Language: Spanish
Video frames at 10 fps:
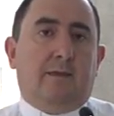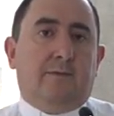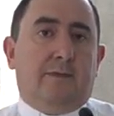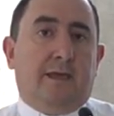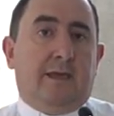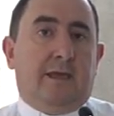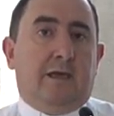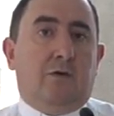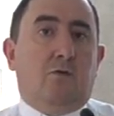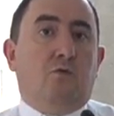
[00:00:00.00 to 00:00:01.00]

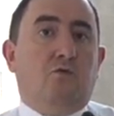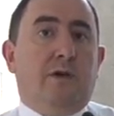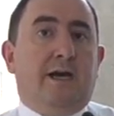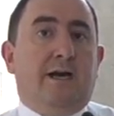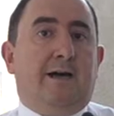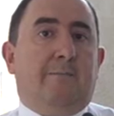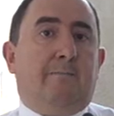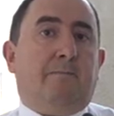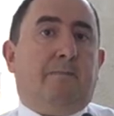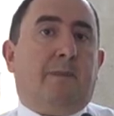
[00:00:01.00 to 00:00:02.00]
de una
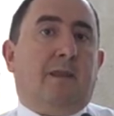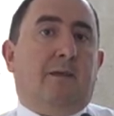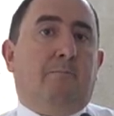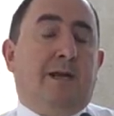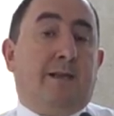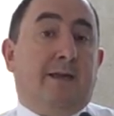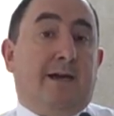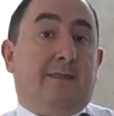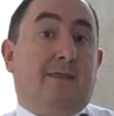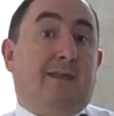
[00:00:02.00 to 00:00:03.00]

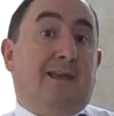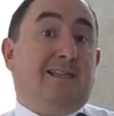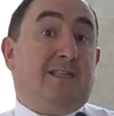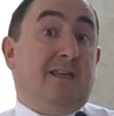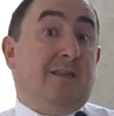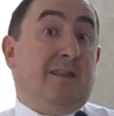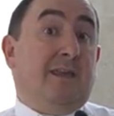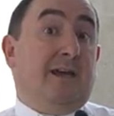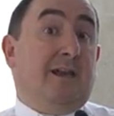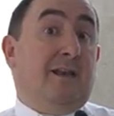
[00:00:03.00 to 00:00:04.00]
verdad
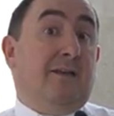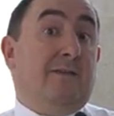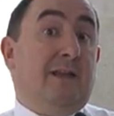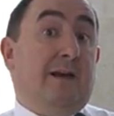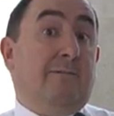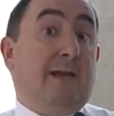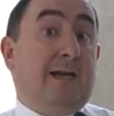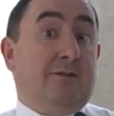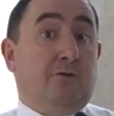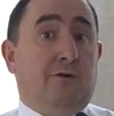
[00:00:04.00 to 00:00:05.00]
esencial de la fe
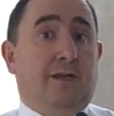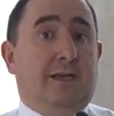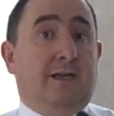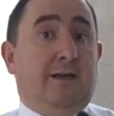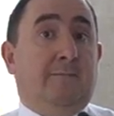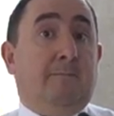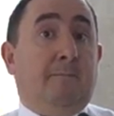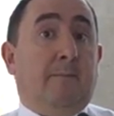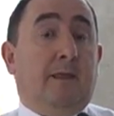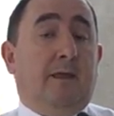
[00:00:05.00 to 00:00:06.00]
católica
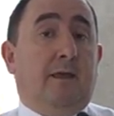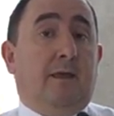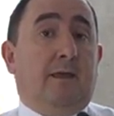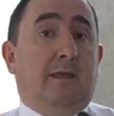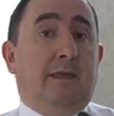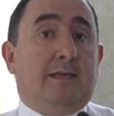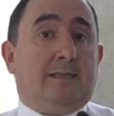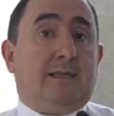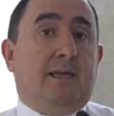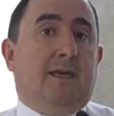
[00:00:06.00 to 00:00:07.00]
y
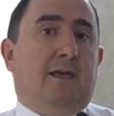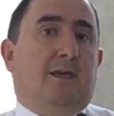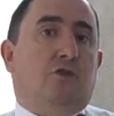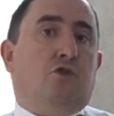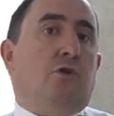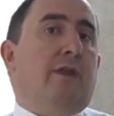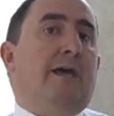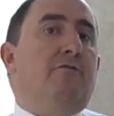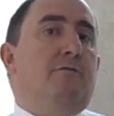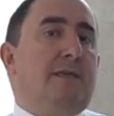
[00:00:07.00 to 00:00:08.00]
es que
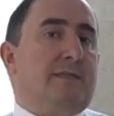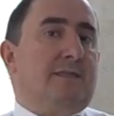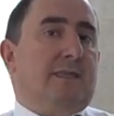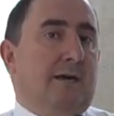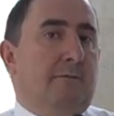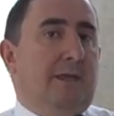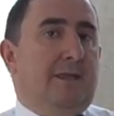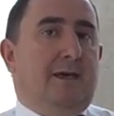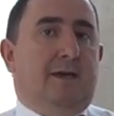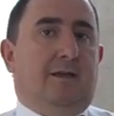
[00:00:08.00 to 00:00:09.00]
toda nuestra
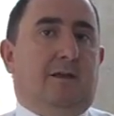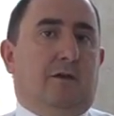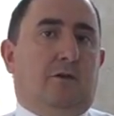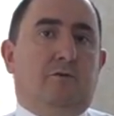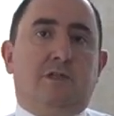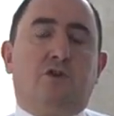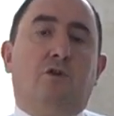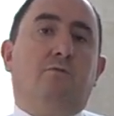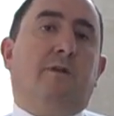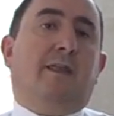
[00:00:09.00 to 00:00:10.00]
vida no es
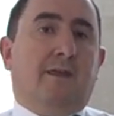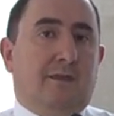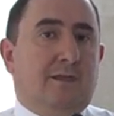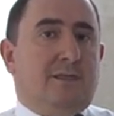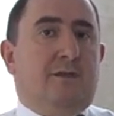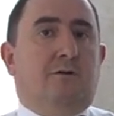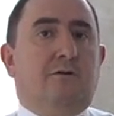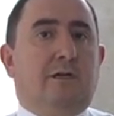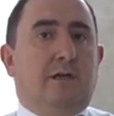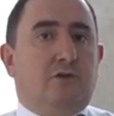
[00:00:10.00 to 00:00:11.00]
solo una
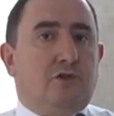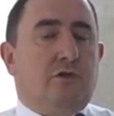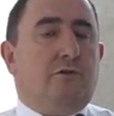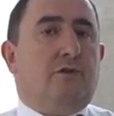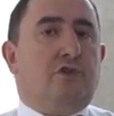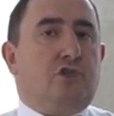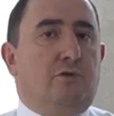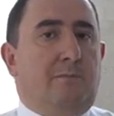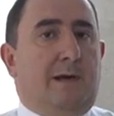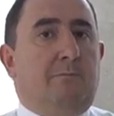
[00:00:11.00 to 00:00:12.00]
decisión que nosotros
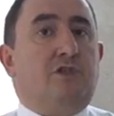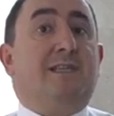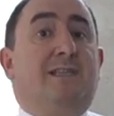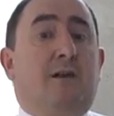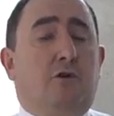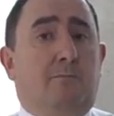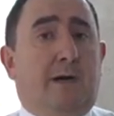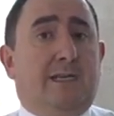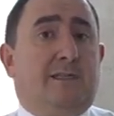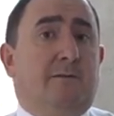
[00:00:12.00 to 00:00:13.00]
tomamos, es algo
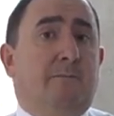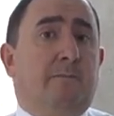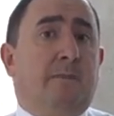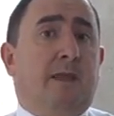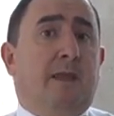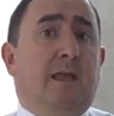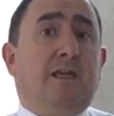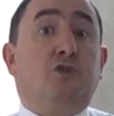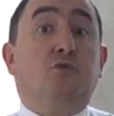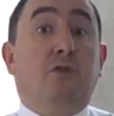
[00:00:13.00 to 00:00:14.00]
más,
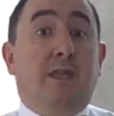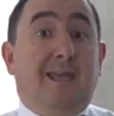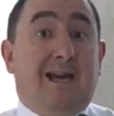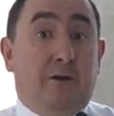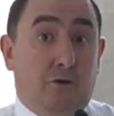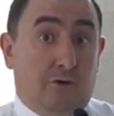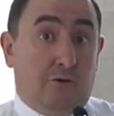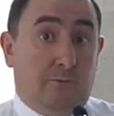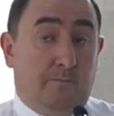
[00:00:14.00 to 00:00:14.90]
es un diálogo.